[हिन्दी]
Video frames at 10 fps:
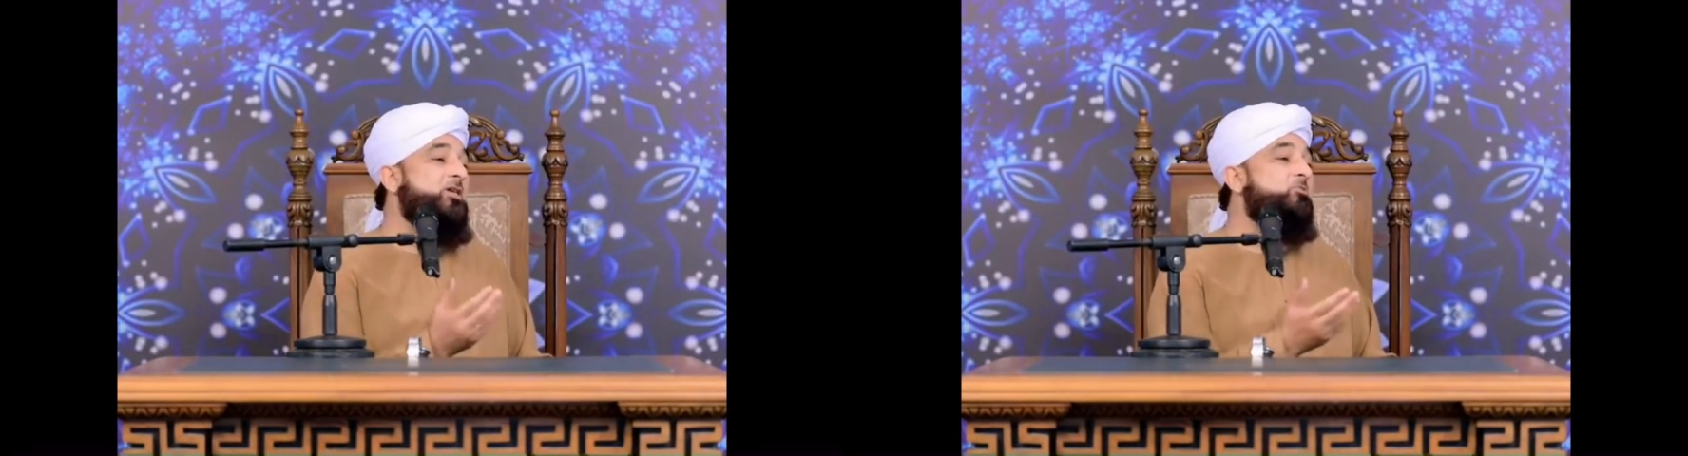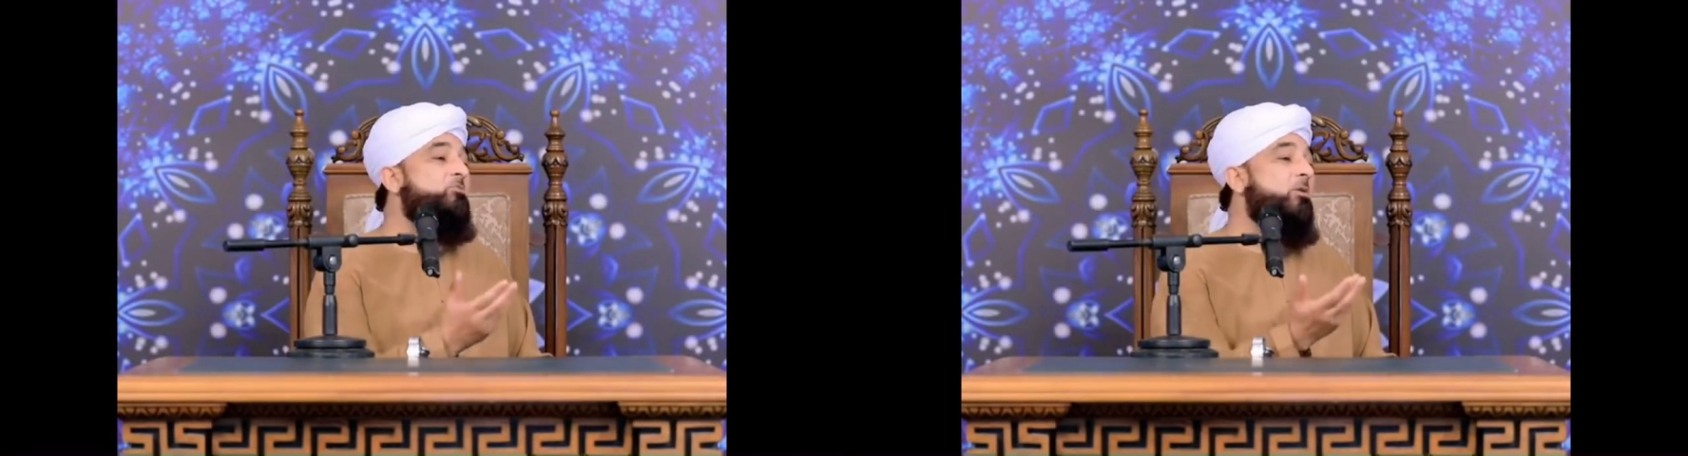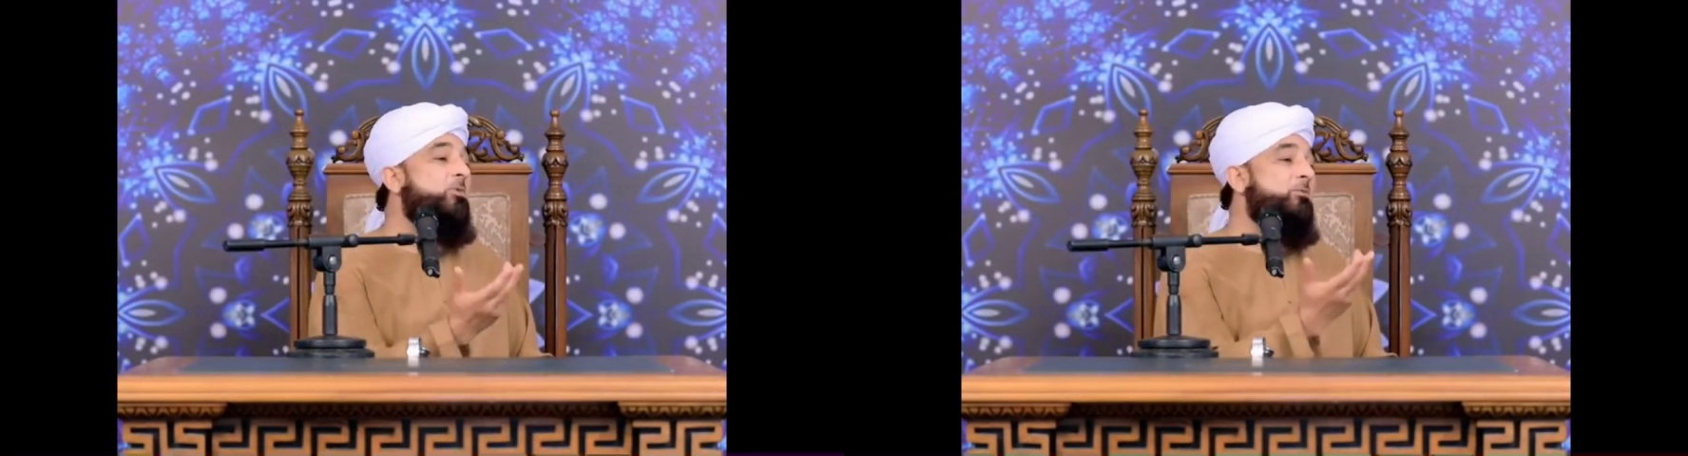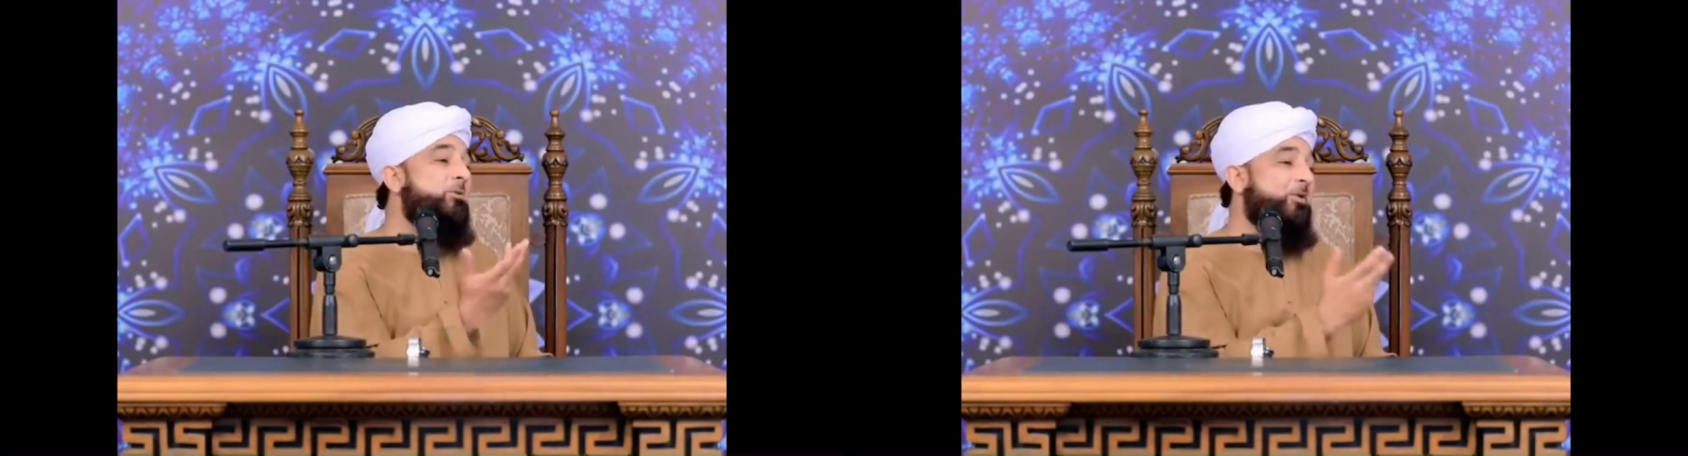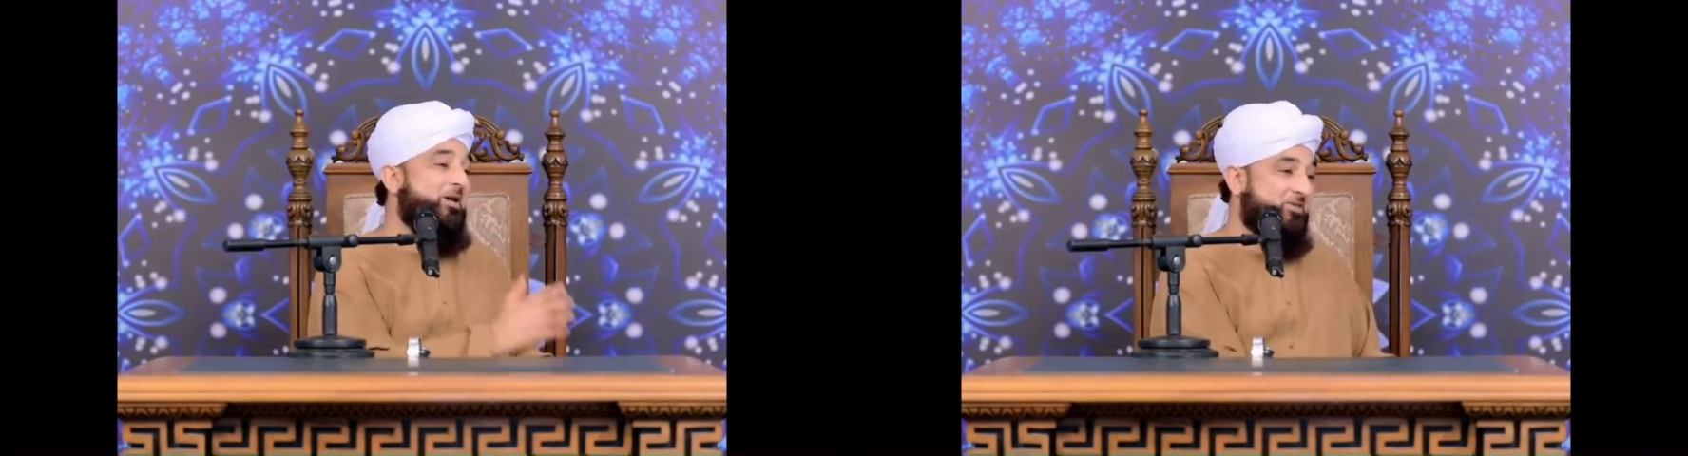किस मामले
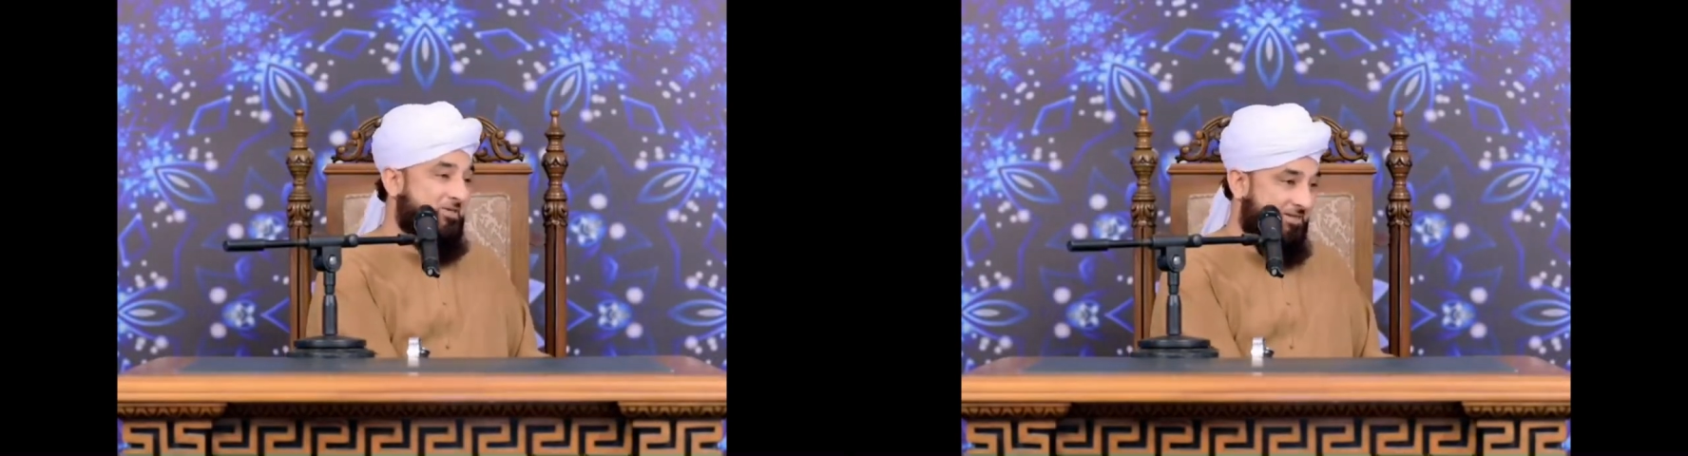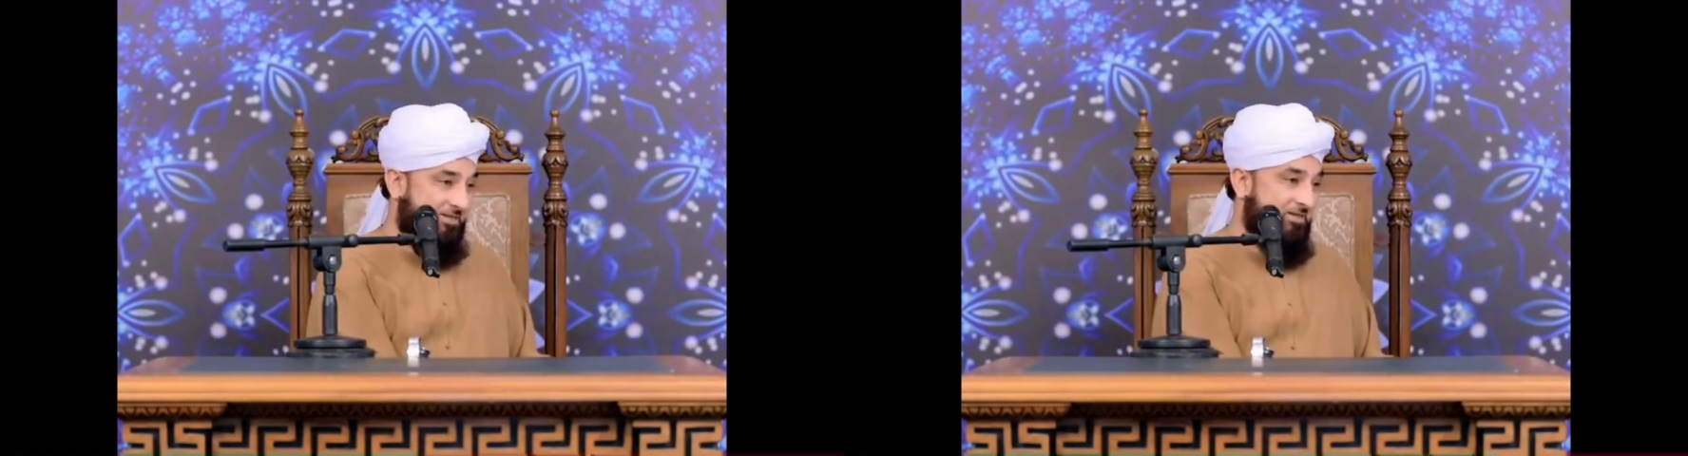में बहस कर